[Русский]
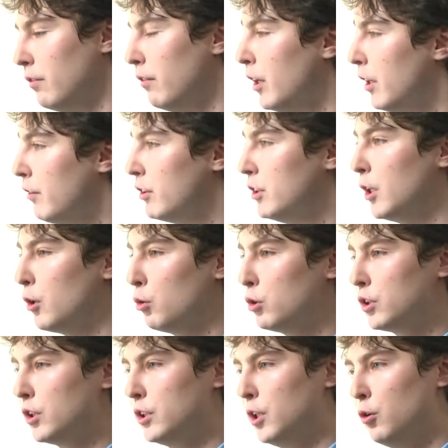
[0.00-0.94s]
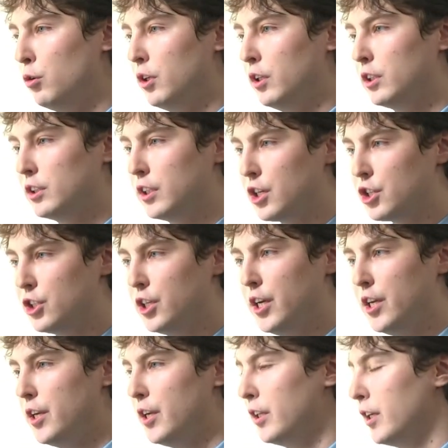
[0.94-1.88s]
ликвидируются зеленые
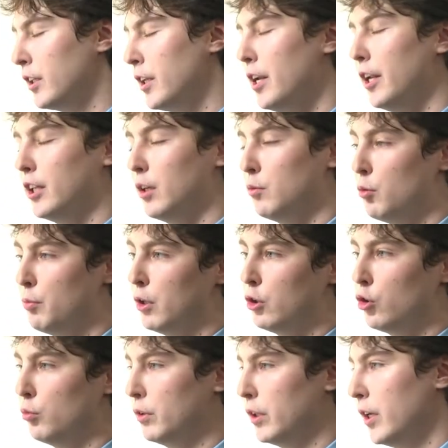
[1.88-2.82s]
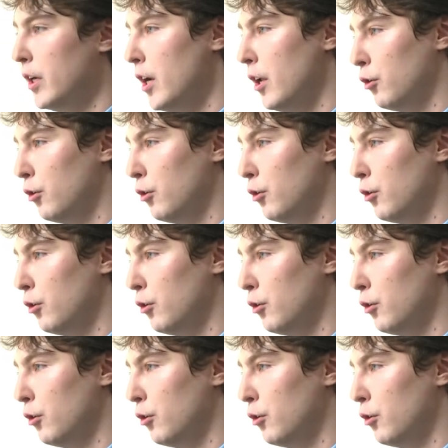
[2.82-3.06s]
насаждения и так далее и тому подобное.